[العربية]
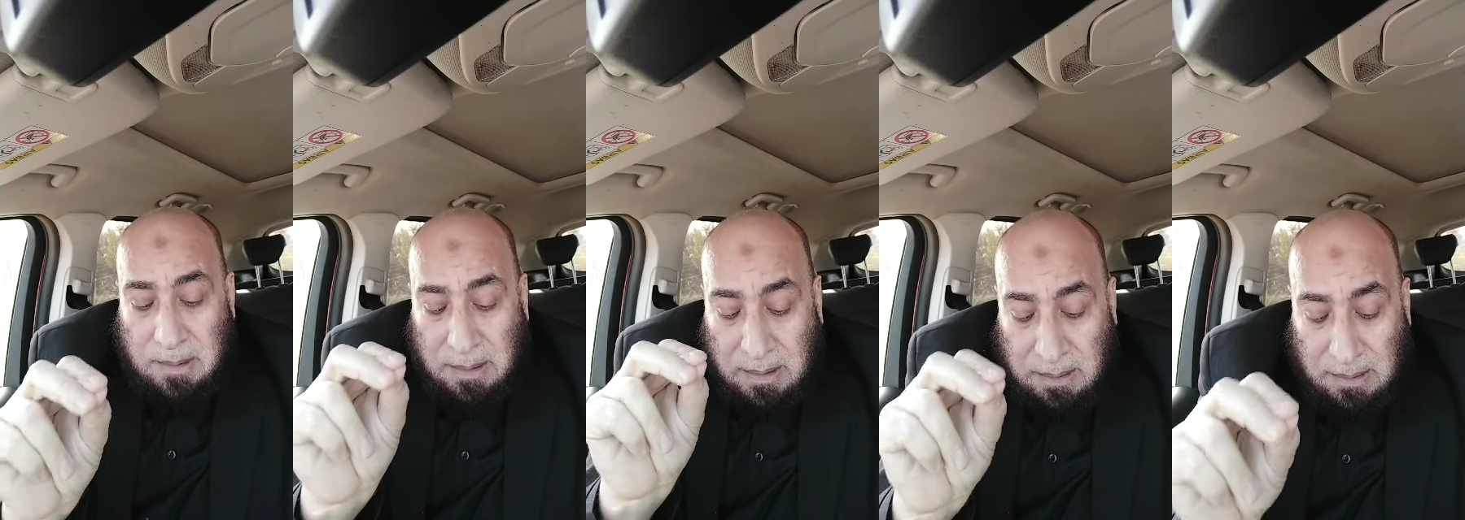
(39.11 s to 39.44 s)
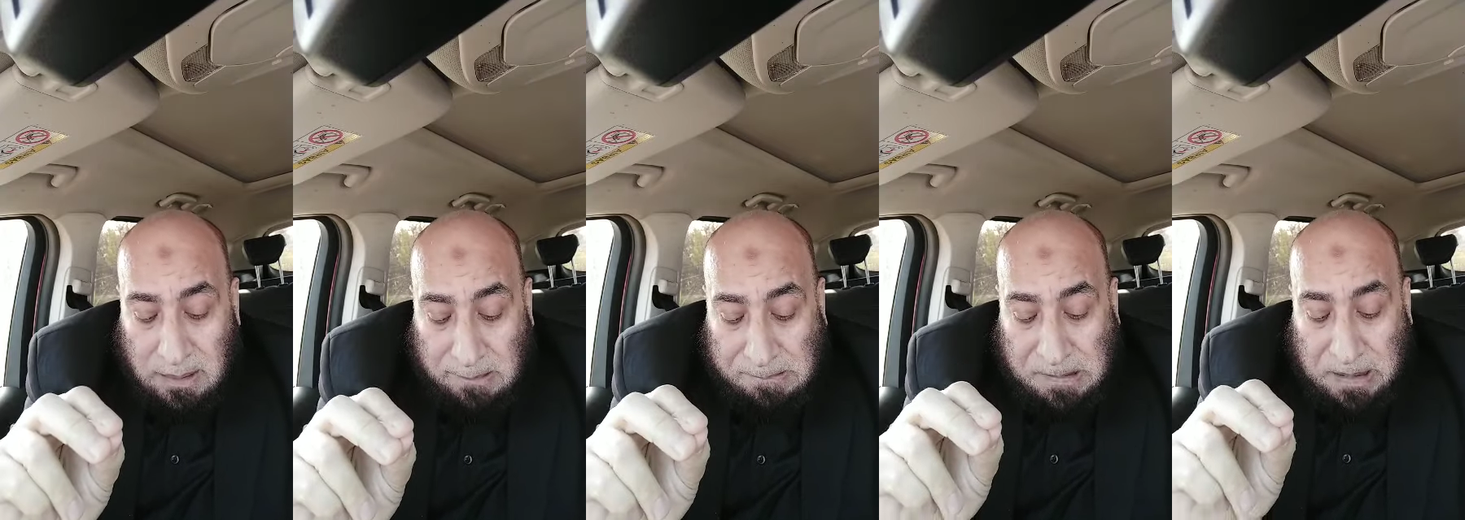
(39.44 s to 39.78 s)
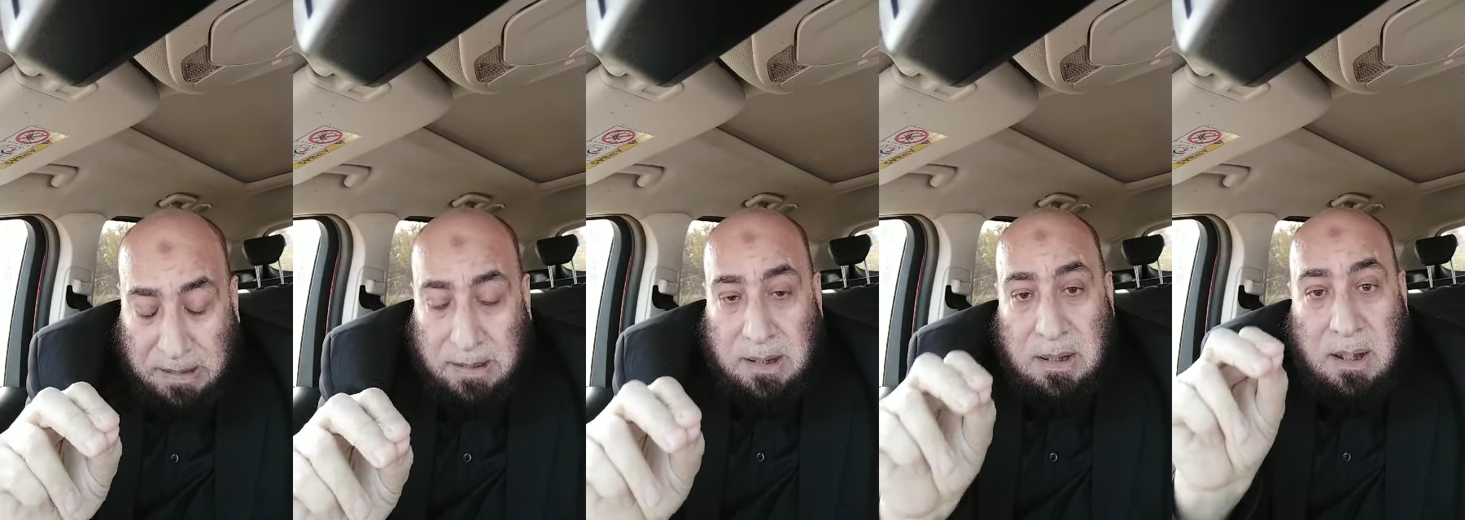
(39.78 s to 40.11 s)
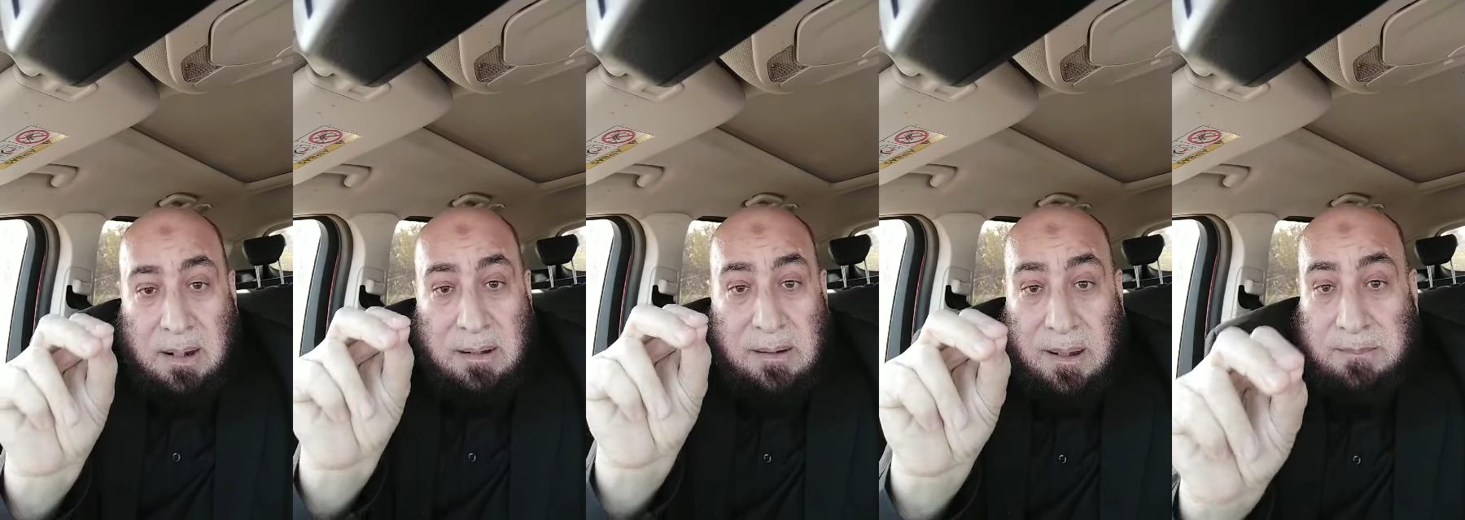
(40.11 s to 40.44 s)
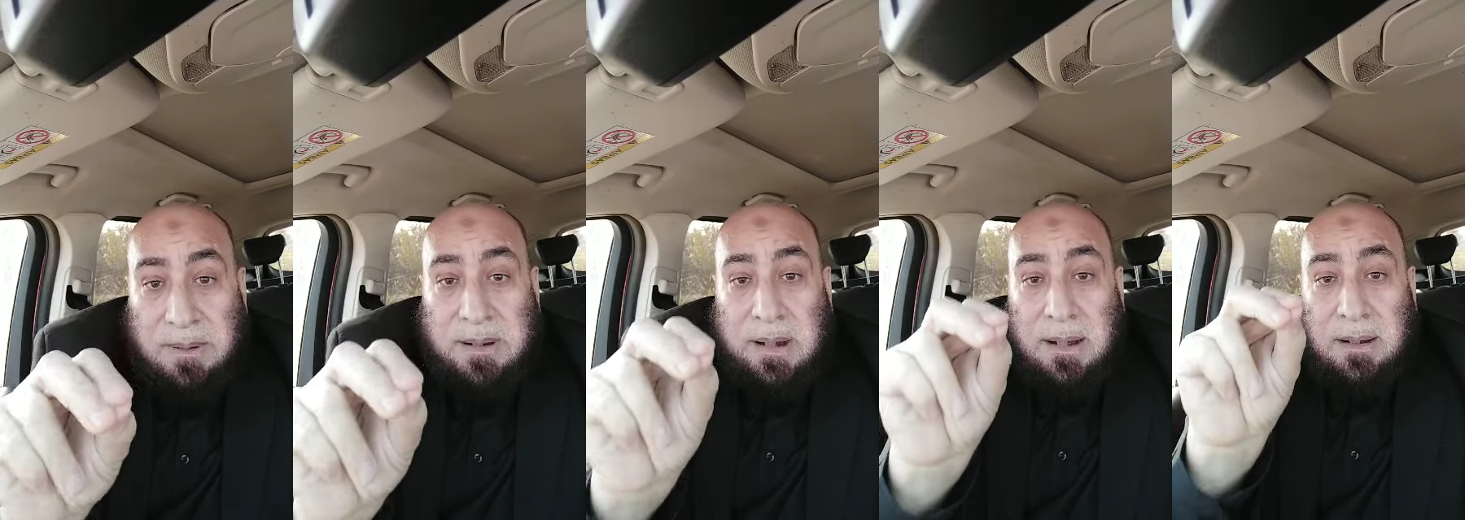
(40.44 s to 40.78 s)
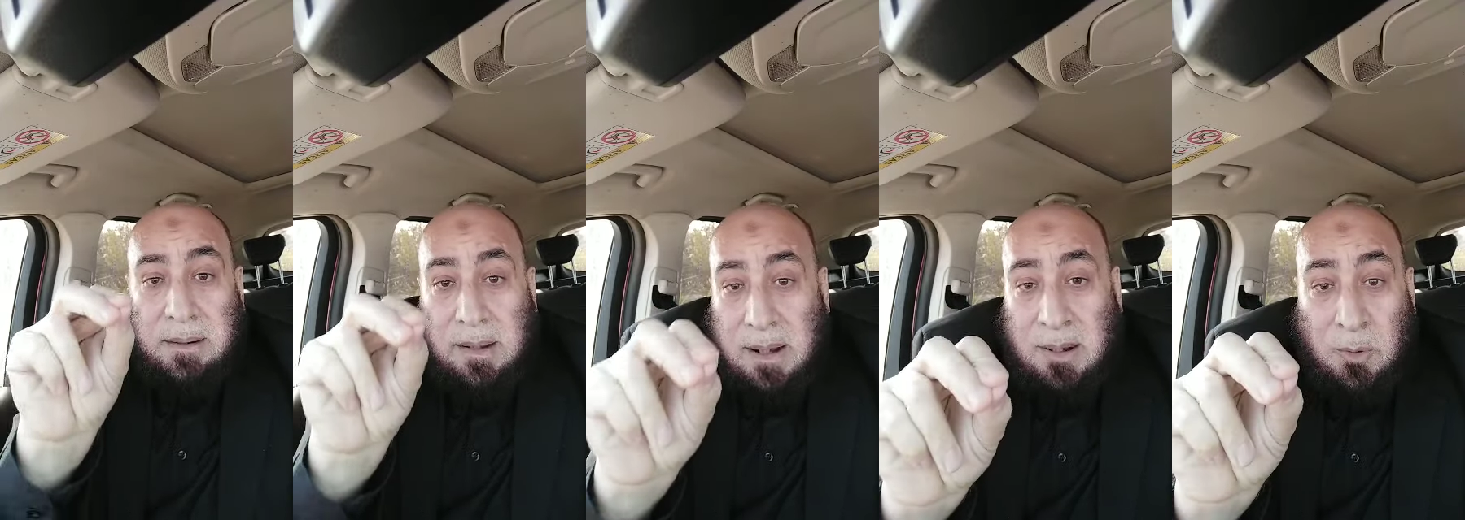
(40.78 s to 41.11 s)
الذي شربنا
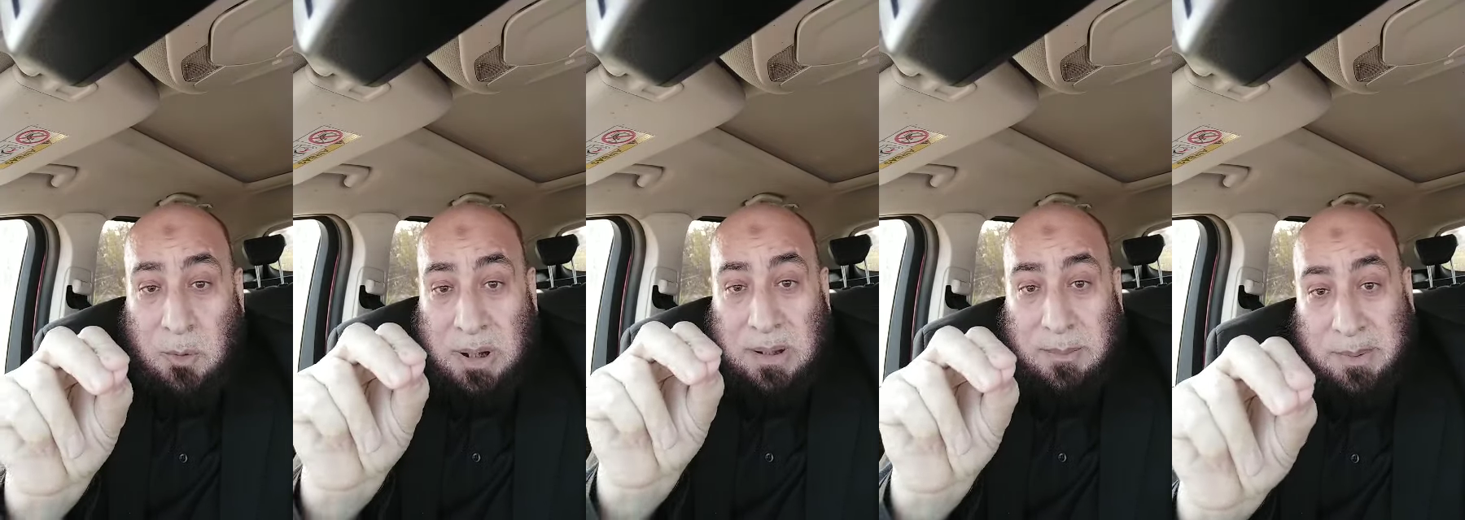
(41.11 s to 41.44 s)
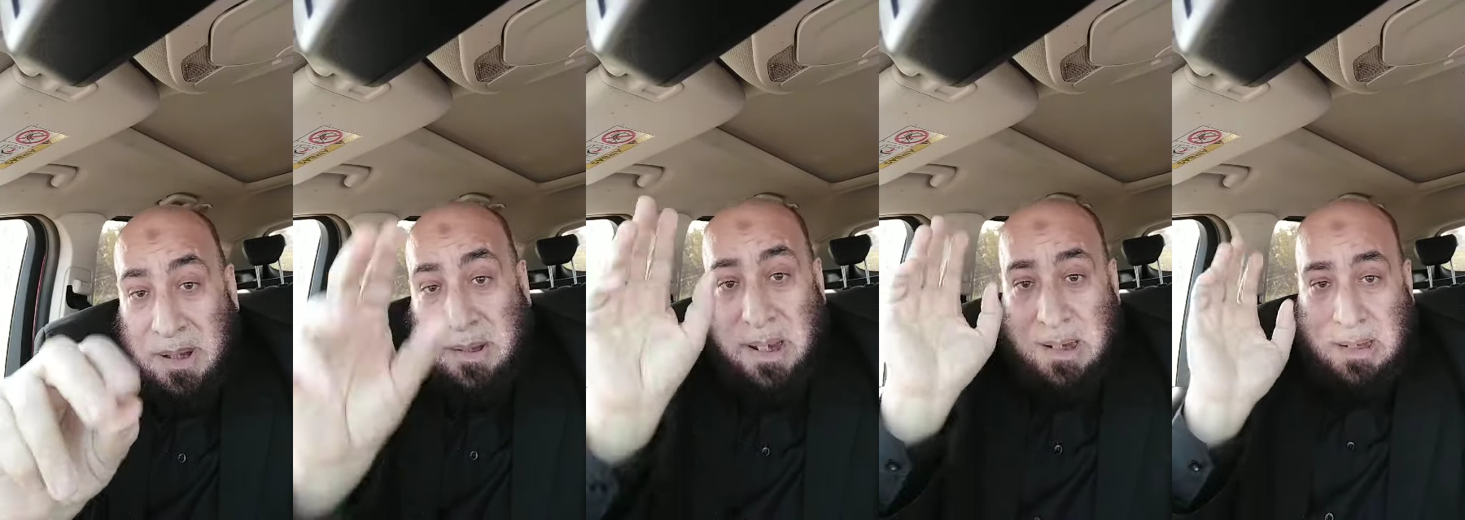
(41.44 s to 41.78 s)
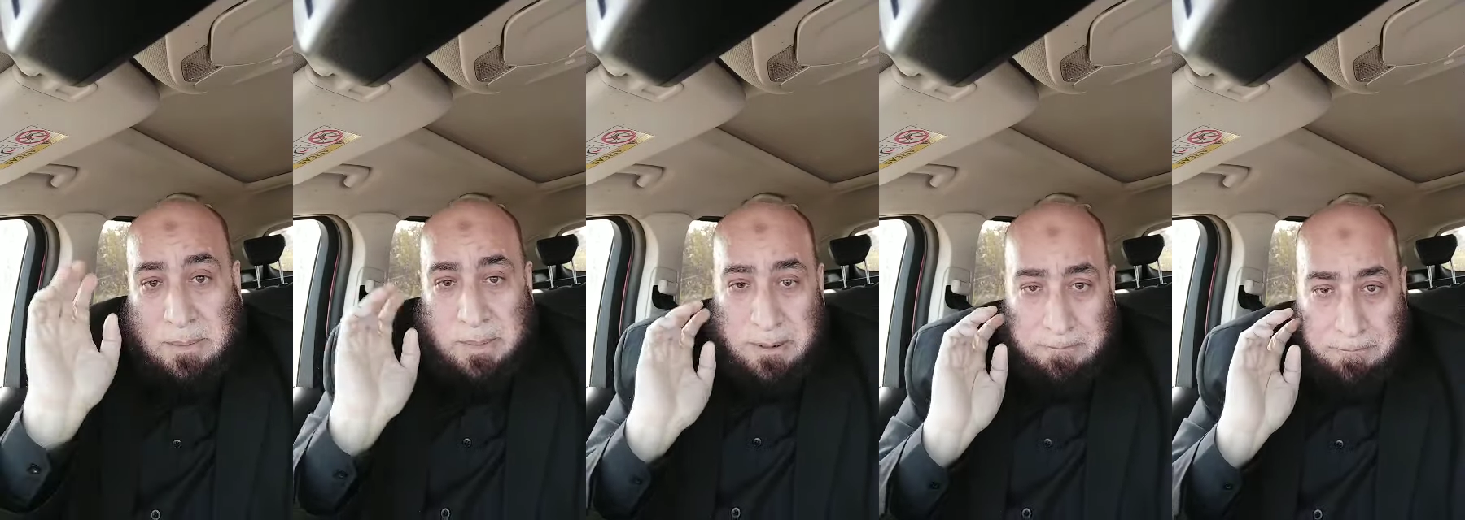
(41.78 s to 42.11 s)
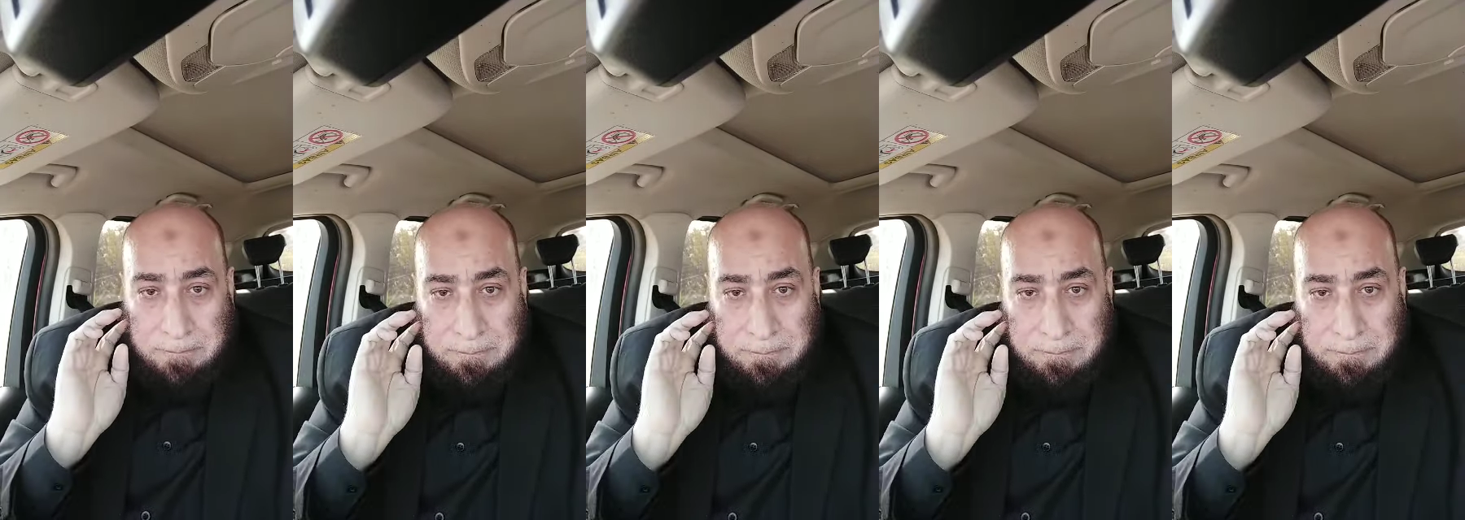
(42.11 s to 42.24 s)
القهوة بالجزمة